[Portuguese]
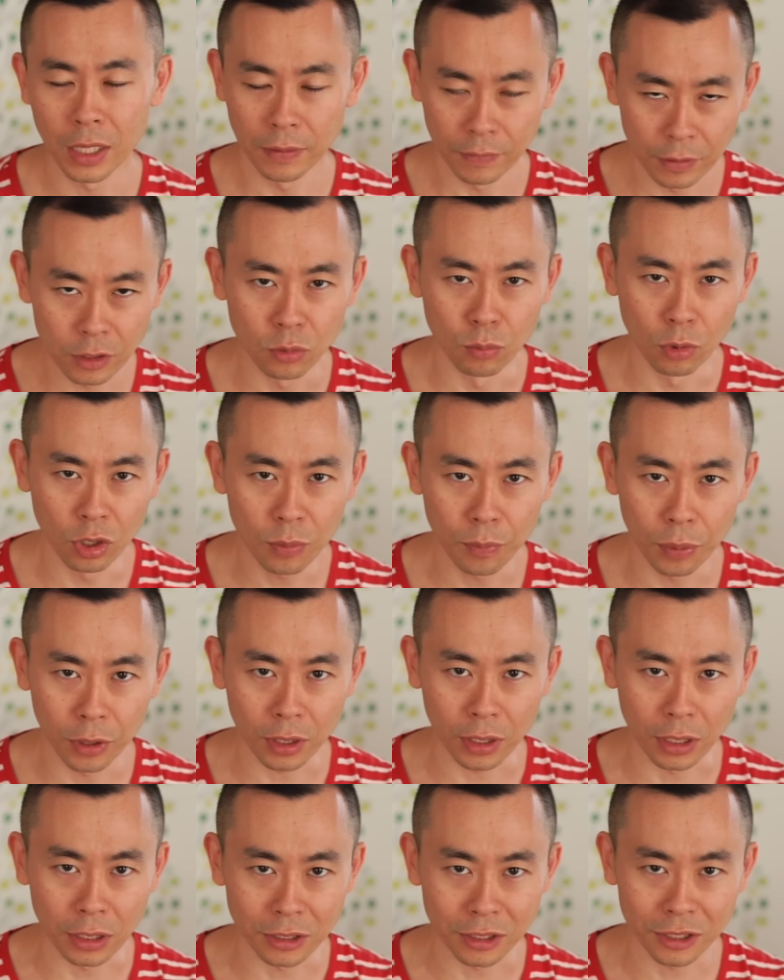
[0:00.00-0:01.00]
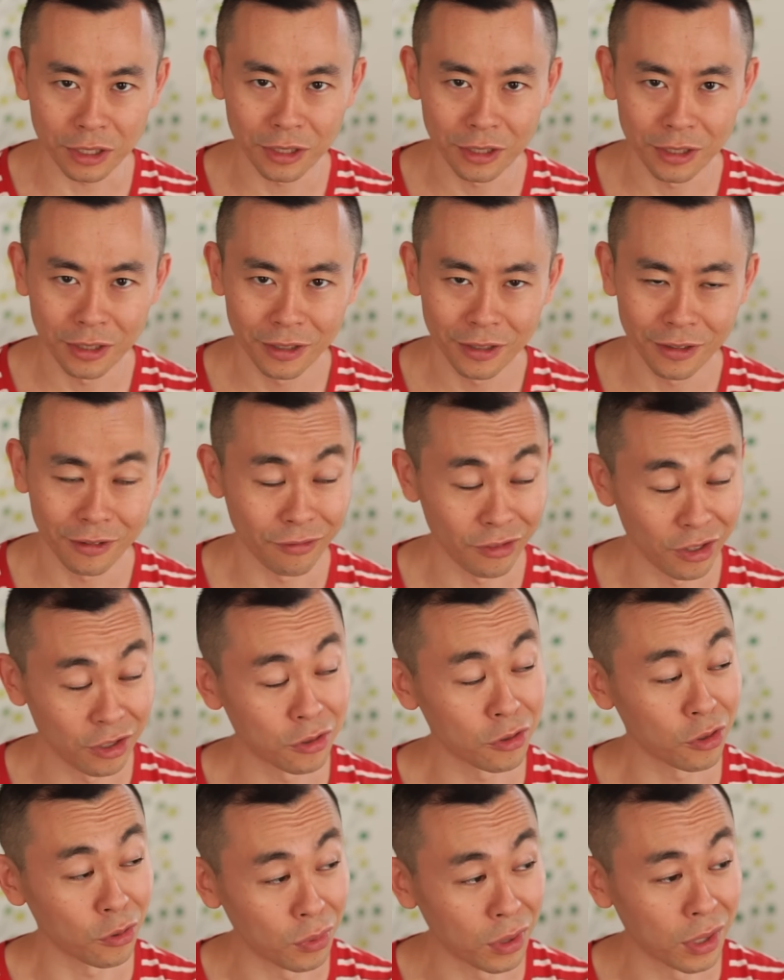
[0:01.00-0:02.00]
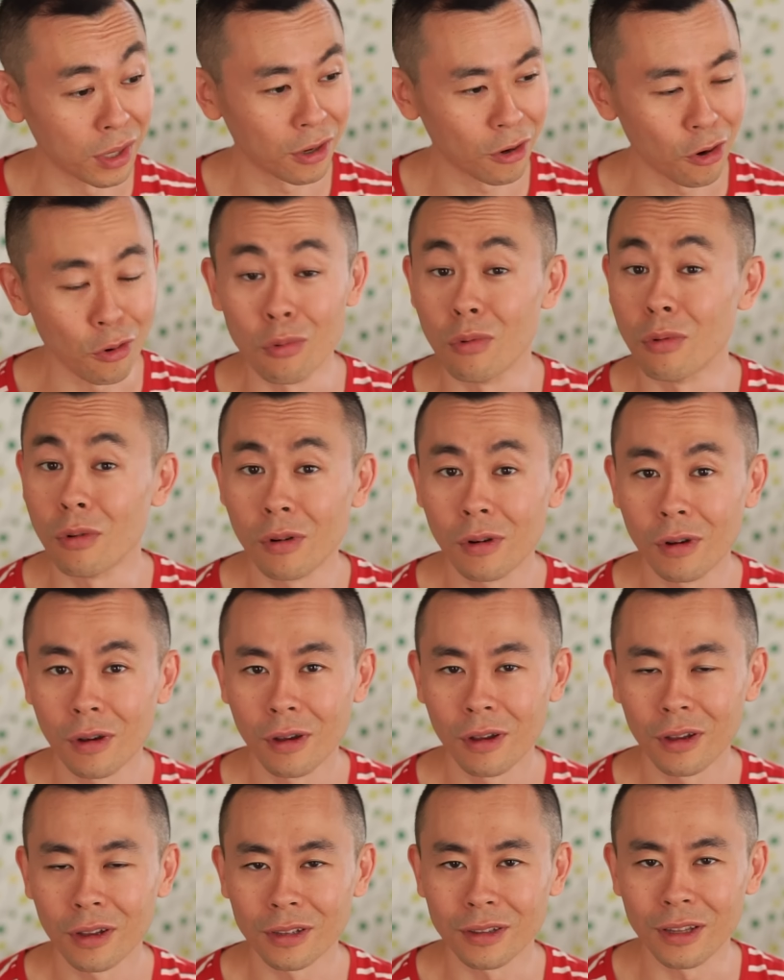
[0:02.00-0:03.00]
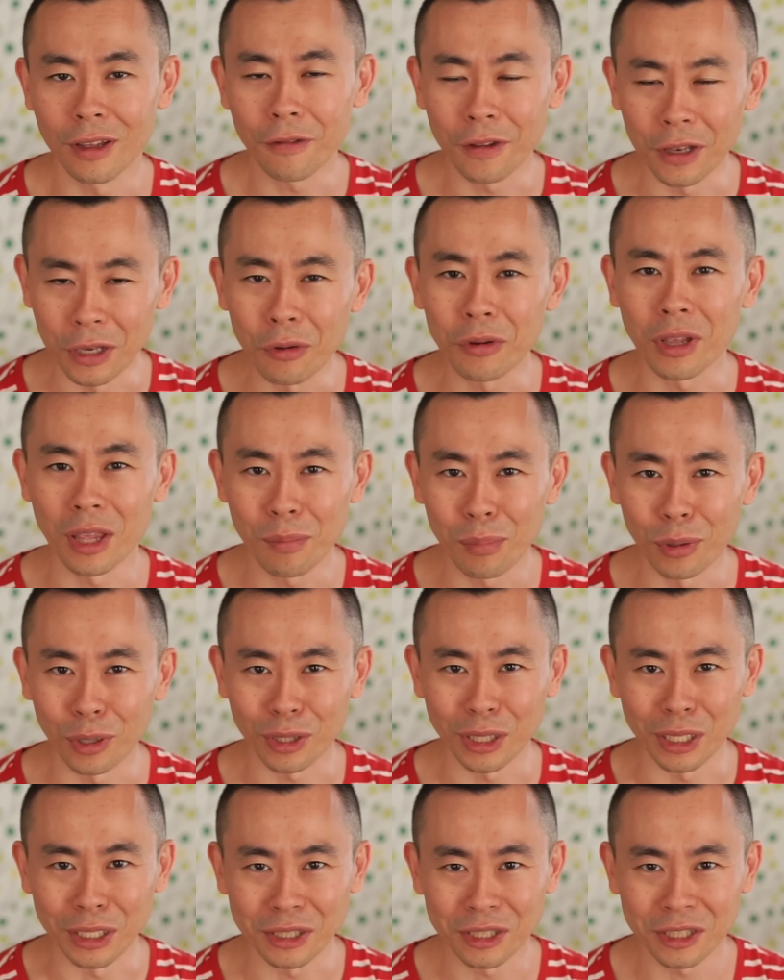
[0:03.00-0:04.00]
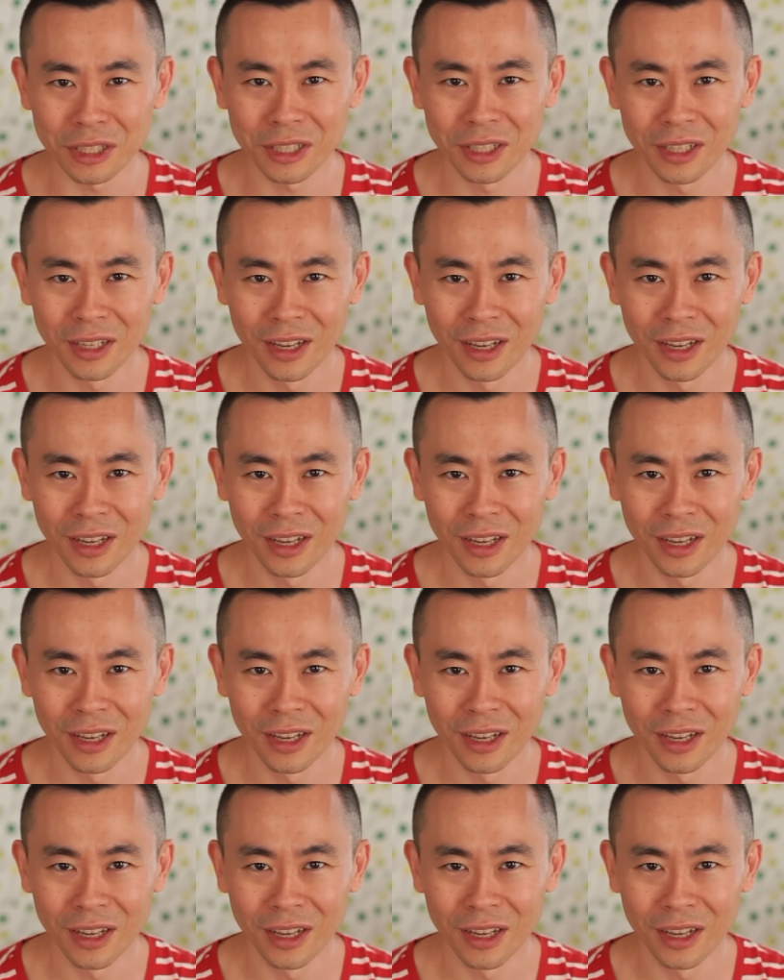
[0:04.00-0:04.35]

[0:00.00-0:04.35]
Um vídeo muito importante. Um vídeo sobre como definir o que é importante.